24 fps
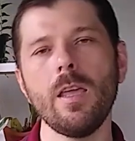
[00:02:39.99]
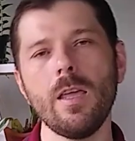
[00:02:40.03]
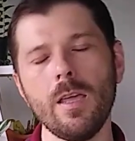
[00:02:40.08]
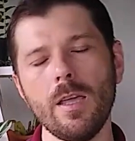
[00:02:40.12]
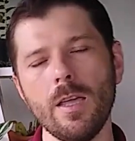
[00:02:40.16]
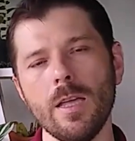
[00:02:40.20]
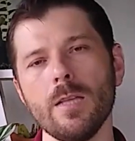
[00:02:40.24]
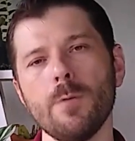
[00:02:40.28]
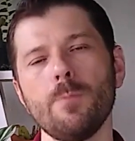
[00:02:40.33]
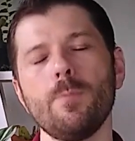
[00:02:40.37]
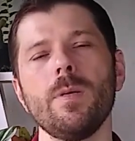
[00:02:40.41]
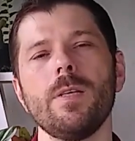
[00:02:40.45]
E
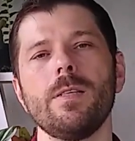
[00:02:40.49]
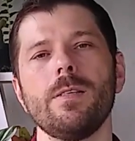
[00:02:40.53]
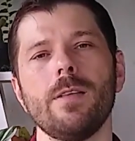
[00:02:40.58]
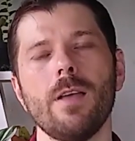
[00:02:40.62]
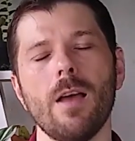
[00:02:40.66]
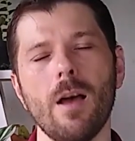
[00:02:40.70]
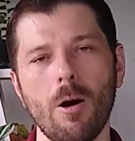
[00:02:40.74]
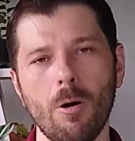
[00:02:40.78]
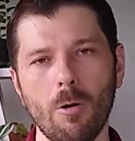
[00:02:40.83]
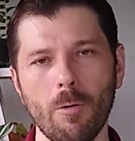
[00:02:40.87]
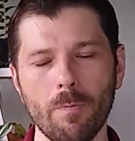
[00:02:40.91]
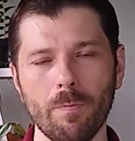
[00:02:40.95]
em
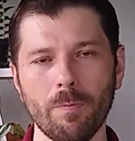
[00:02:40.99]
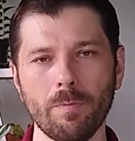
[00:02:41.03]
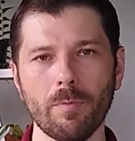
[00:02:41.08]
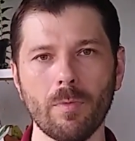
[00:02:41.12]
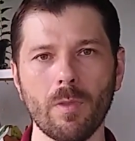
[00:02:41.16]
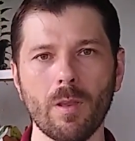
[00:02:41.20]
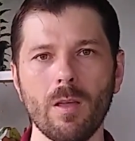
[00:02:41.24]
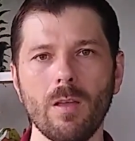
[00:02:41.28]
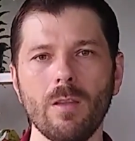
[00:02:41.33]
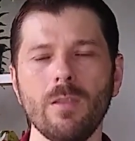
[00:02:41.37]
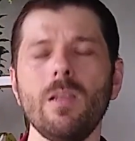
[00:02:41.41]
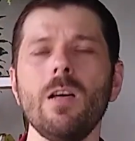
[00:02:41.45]
especial,
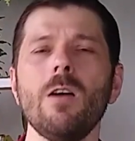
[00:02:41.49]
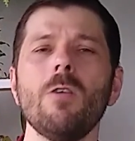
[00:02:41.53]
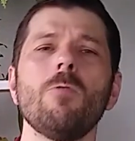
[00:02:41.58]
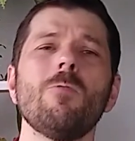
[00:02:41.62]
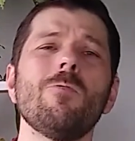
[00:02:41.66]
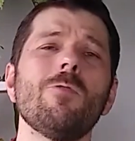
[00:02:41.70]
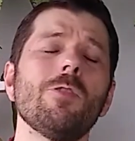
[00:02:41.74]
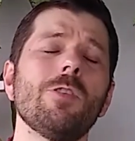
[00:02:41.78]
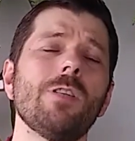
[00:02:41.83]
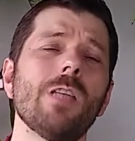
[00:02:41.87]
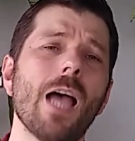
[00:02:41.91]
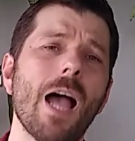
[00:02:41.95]

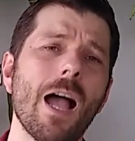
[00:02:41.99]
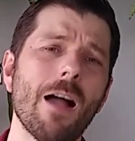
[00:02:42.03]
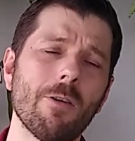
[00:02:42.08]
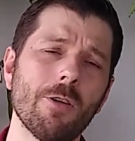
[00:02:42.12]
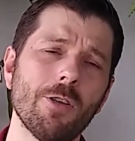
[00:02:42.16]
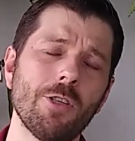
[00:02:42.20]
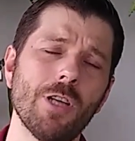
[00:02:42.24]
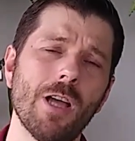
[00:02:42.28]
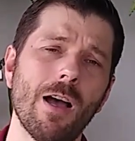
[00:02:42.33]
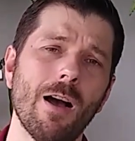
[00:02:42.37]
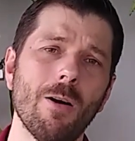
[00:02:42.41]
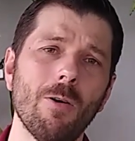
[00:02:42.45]
não use
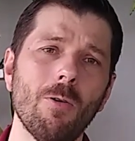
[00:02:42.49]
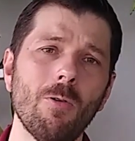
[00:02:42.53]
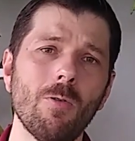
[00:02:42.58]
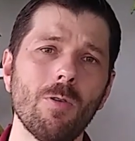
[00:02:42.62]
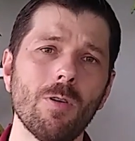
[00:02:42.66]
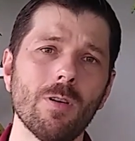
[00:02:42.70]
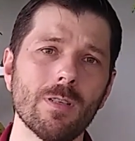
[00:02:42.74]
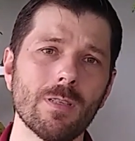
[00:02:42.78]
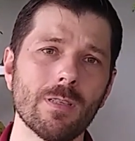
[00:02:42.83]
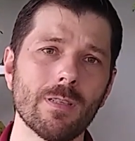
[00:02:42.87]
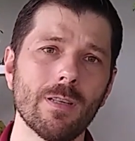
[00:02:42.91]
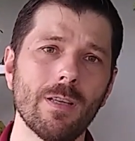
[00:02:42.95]
água de
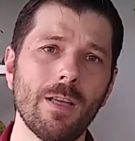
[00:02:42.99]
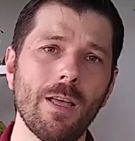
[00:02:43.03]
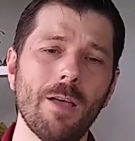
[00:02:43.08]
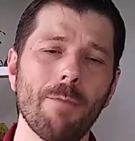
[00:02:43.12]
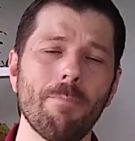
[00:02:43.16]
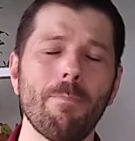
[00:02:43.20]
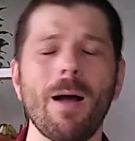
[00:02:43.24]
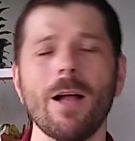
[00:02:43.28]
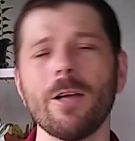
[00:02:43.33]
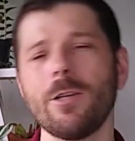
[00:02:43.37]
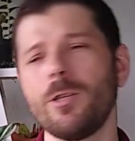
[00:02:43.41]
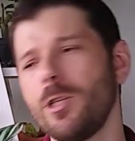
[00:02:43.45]
arroz,
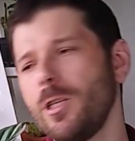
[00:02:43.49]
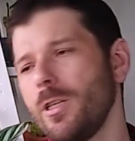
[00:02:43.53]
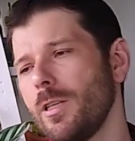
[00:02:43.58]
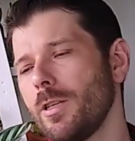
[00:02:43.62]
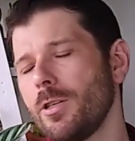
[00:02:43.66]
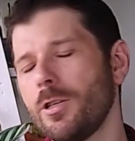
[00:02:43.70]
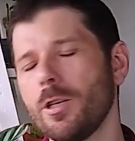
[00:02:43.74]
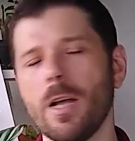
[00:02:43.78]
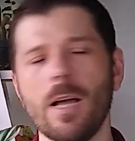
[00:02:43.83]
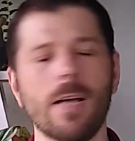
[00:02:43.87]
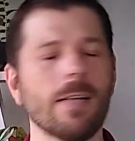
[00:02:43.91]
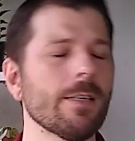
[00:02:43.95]

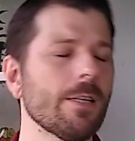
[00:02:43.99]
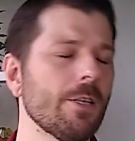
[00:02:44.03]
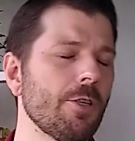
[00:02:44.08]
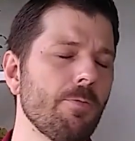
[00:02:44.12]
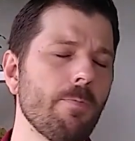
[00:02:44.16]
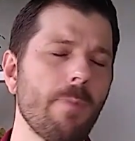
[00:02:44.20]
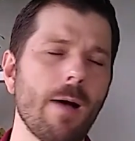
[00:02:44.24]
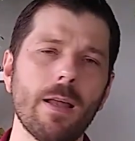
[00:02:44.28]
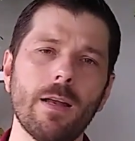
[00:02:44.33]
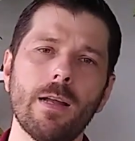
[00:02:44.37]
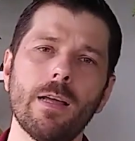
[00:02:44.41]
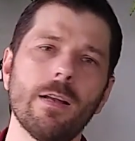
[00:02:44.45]
batida de casca de
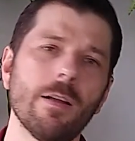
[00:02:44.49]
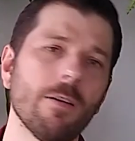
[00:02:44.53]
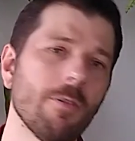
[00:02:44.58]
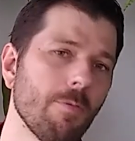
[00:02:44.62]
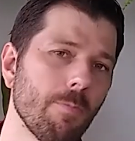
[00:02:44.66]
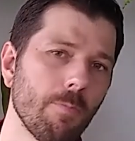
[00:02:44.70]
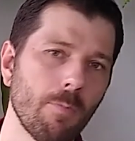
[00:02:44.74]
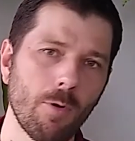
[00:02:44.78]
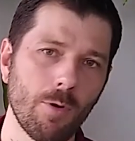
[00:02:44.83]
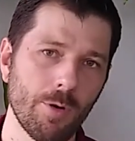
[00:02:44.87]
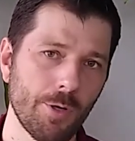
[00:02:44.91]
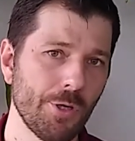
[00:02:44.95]
banana
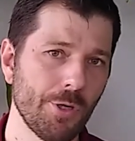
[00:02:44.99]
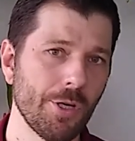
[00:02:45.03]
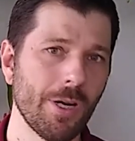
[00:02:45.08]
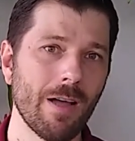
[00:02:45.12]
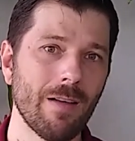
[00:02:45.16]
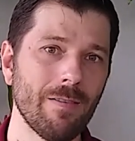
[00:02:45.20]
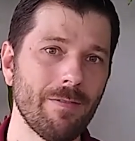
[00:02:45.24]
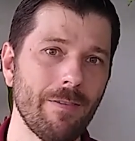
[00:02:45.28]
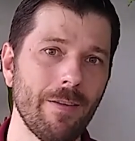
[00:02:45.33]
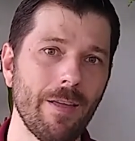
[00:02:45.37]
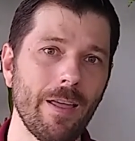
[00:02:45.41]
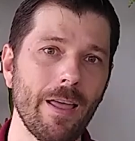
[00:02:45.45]
com borro de
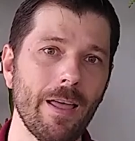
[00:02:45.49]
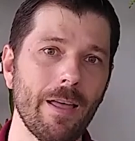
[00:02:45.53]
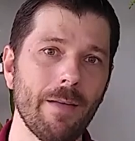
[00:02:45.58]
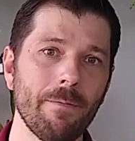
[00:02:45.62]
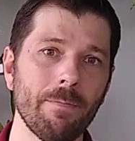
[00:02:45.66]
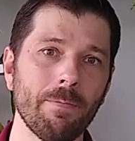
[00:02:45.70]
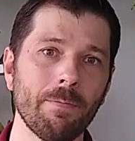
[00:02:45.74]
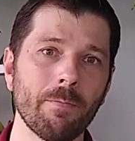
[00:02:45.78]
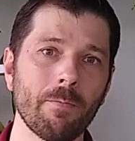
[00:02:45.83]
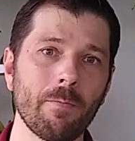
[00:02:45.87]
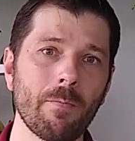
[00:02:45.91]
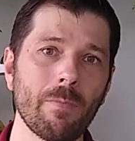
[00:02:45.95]
café,
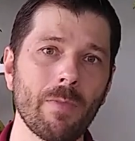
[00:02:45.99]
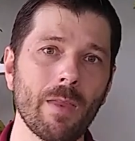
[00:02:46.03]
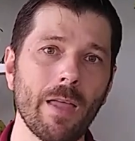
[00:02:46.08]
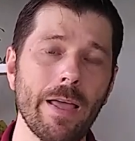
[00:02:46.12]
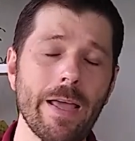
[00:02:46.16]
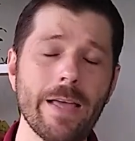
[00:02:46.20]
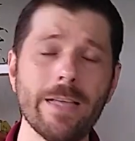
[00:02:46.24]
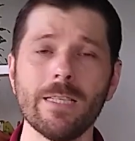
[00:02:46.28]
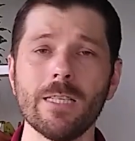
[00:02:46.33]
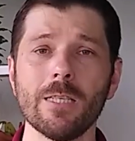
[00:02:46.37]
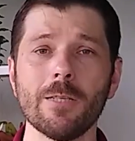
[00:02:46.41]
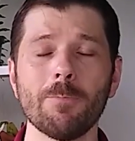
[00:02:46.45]

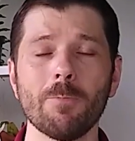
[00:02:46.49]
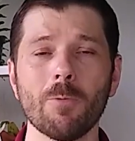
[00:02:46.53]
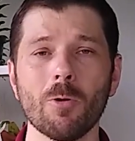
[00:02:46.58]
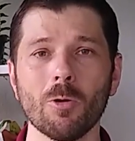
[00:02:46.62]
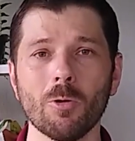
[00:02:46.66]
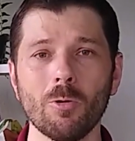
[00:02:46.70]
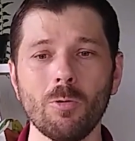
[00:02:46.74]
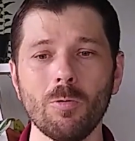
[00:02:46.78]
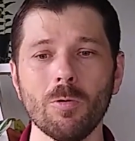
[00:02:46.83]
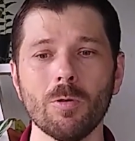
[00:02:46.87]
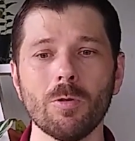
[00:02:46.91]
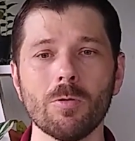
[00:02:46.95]
esses
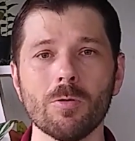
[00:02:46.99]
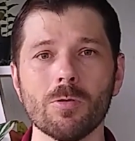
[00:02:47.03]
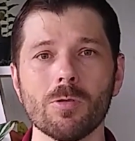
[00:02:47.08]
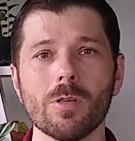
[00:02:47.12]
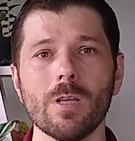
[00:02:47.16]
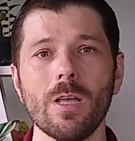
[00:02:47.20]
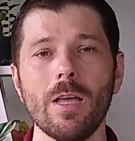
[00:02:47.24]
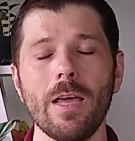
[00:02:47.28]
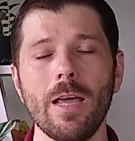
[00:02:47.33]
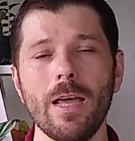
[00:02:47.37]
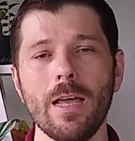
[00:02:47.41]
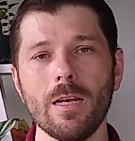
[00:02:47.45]

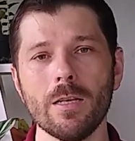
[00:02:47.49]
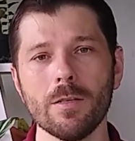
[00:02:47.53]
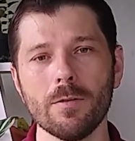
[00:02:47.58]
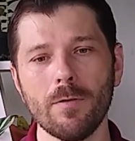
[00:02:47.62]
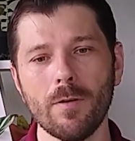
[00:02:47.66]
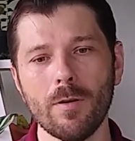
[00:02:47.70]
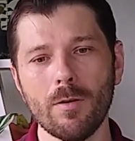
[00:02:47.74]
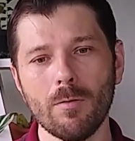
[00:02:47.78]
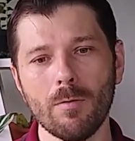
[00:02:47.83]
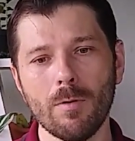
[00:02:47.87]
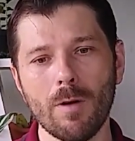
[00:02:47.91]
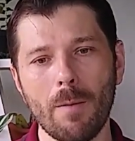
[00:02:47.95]
produtos, eles
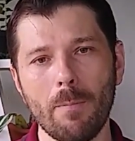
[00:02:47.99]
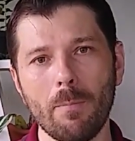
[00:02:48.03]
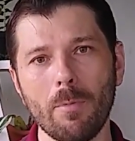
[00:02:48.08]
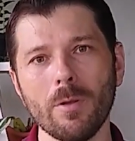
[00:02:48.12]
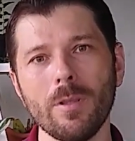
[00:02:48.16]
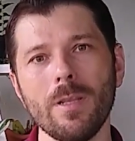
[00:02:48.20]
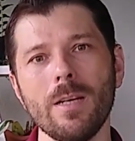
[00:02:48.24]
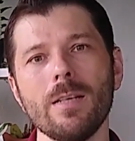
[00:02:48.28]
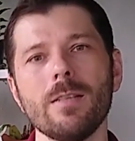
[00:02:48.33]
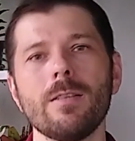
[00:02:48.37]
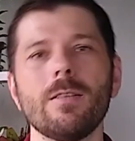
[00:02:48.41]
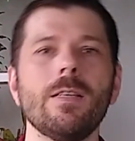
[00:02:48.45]
vão
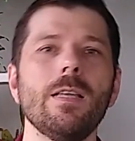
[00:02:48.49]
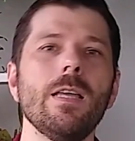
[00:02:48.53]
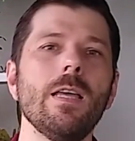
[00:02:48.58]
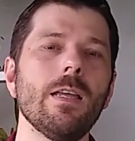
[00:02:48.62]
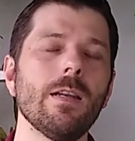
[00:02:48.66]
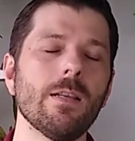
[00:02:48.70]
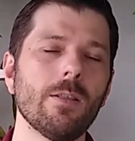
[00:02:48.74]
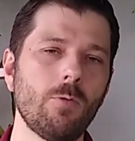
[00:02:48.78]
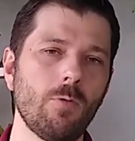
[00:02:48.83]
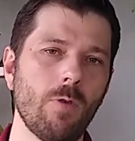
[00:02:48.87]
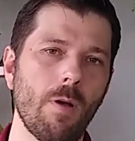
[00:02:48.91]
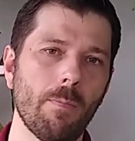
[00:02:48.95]
apodrecer
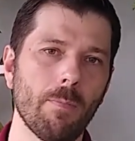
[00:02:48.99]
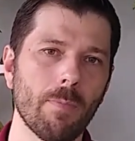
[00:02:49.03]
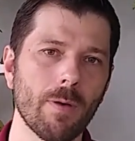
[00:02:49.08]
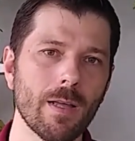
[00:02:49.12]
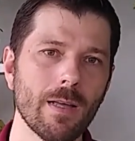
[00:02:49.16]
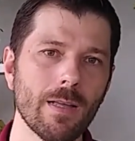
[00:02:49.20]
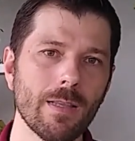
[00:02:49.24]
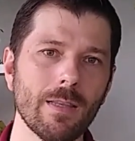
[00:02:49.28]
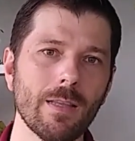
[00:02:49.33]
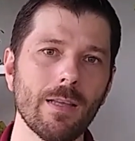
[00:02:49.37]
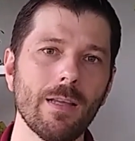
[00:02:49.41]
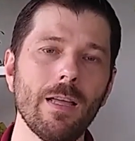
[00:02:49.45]
na sua
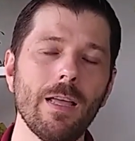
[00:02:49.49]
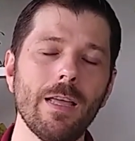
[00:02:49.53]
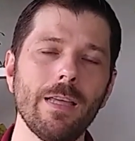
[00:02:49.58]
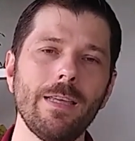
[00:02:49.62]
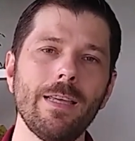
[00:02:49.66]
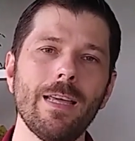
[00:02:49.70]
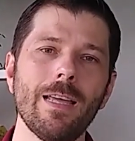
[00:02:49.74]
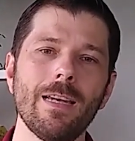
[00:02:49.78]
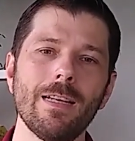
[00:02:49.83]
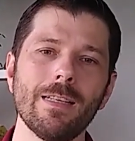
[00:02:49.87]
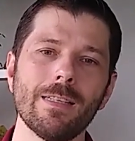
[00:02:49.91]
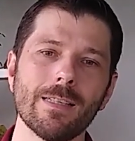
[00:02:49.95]
planta
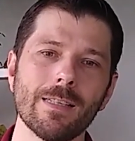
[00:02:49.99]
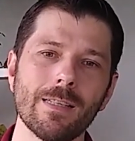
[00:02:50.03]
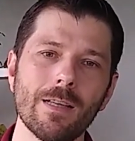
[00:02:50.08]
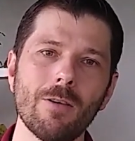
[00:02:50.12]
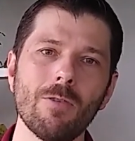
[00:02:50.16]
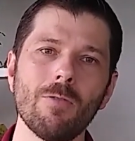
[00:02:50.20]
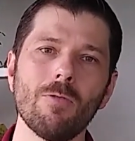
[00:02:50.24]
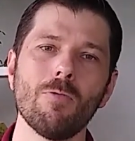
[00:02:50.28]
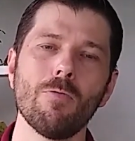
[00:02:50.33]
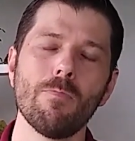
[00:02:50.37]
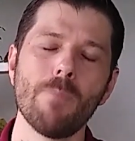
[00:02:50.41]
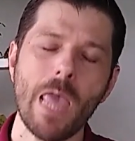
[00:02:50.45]
e eles
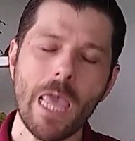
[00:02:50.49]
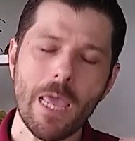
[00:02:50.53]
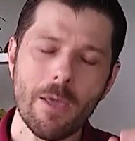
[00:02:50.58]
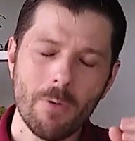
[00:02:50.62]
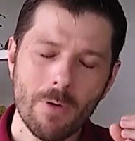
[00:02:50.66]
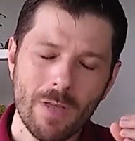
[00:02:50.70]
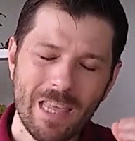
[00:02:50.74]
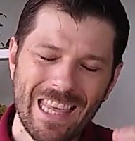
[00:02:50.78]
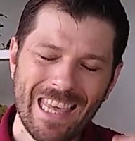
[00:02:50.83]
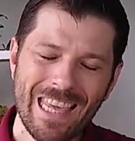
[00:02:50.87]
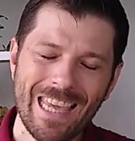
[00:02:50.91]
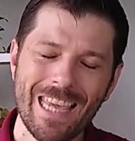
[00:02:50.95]
são o
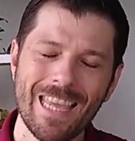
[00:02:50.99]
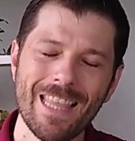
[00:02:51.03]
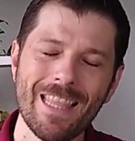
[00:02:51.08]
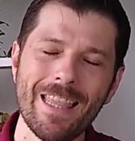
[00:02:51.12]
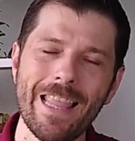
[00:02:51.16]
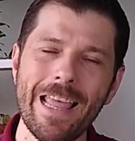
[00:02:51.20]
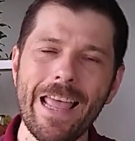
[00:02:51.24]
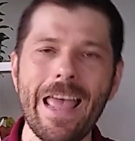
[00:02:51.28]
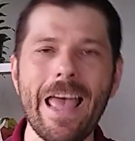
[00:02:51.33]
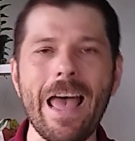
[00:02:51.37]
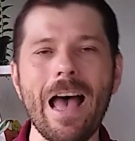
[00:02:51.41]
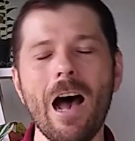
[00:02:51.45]
meio
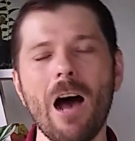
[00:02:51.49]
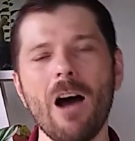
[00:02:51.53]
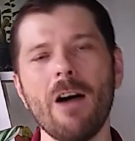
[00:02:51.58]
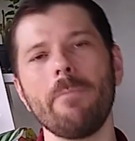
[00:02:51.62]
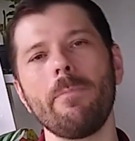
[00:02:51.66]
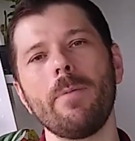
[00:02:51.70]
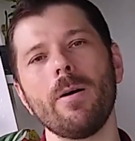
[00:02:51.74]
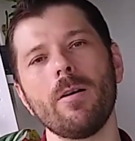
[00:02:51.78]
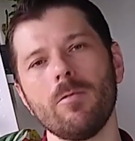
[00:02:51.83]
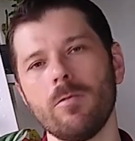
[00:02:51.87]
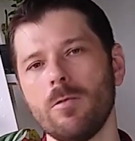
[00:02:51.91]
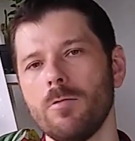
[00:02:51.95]
ideal
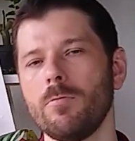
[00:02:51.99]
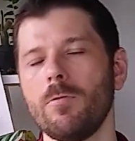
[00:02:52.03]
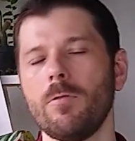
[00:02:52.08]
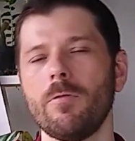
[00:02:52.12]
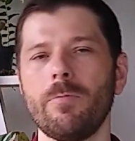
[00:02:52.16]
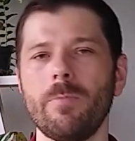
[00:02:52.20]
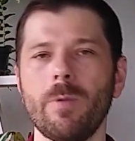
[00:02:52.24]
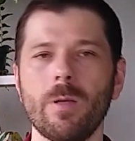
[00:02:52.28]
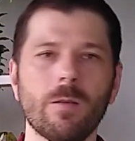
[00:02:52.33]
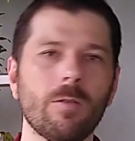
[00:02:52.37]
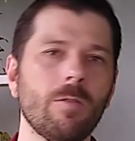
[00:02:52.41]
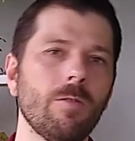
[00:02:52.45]
para o
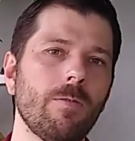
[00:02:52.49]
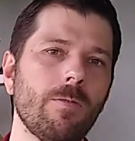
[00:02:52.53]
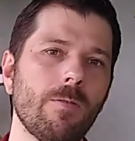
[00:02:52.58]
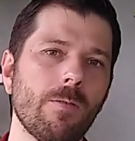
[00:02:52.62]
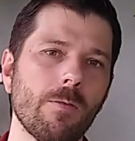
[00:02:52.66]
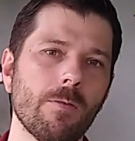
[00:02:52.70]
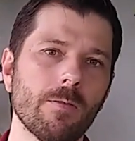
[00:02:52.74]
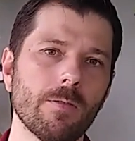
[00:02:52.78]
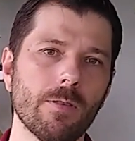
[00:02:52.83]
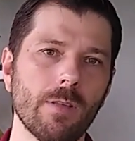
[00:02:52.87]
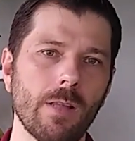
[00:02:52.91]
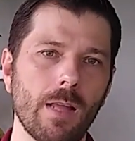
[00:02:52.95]
desenvolvimento do
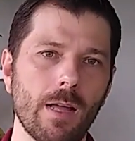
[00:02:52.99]
fungos